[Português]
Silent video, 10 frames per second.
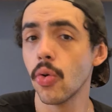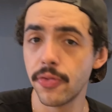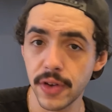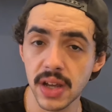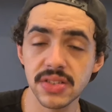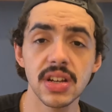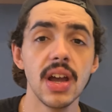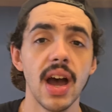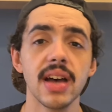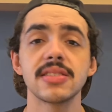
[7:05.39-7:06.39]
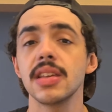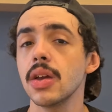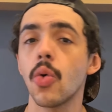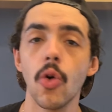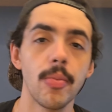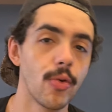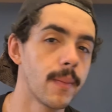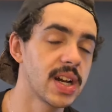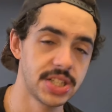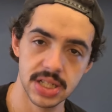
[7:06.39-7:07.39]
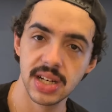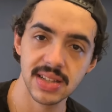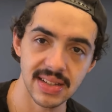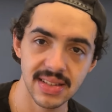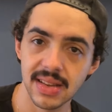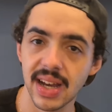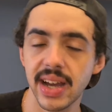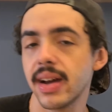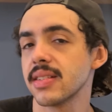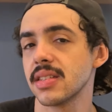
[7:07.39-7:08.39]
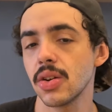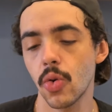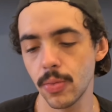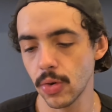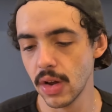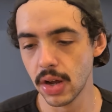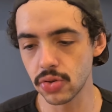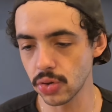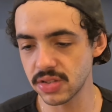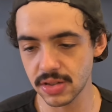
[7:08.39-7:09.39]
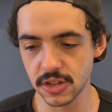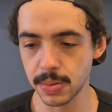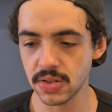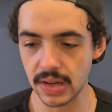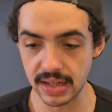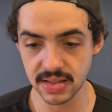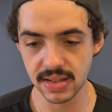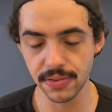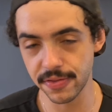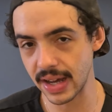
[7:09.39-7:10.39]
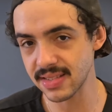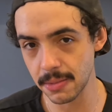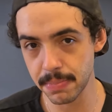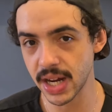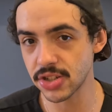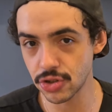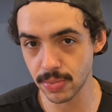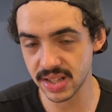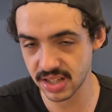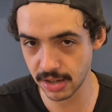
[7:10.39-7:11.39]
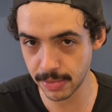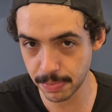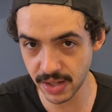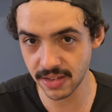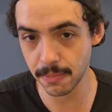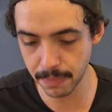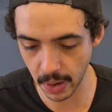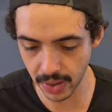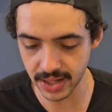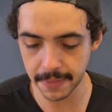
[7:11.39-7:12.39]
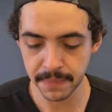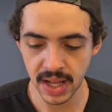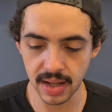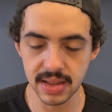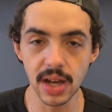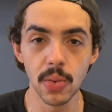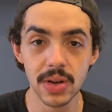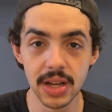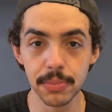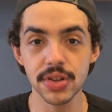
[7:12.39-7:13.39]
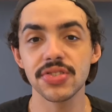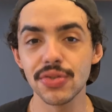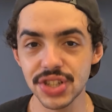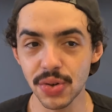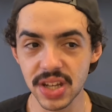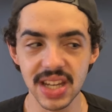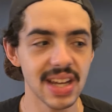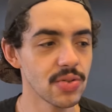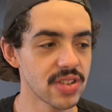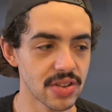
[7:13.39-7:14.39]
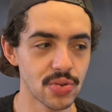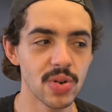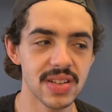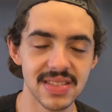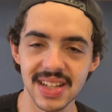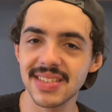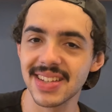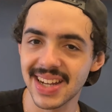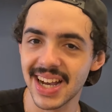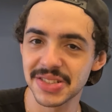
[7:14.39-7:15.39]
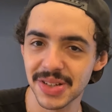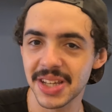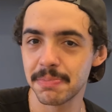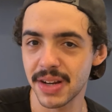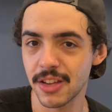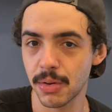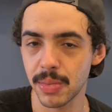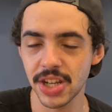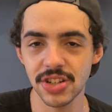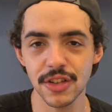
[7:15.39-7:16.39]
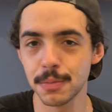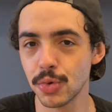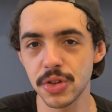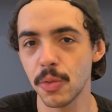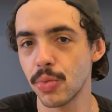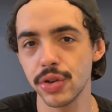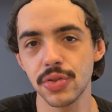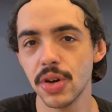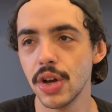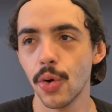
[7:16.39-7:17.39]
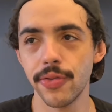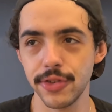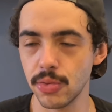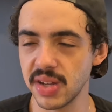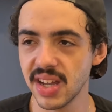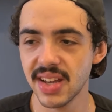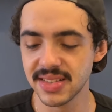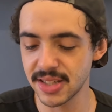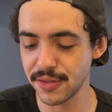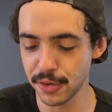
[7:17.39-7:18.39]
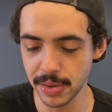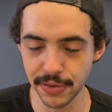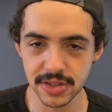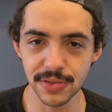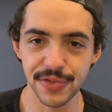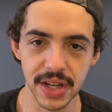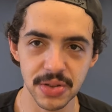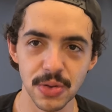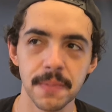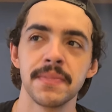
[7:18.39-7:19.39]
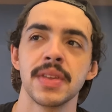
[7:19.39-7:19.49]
o Fade, assim como a Shani da Zendaya, assim como todos esses personagens que fazem parte de uma trama principal ali. Então, por isso que eu digo que os atores, nesse caso aqui principalmente, eles mudam muito o filme. Se esse filme fosse feito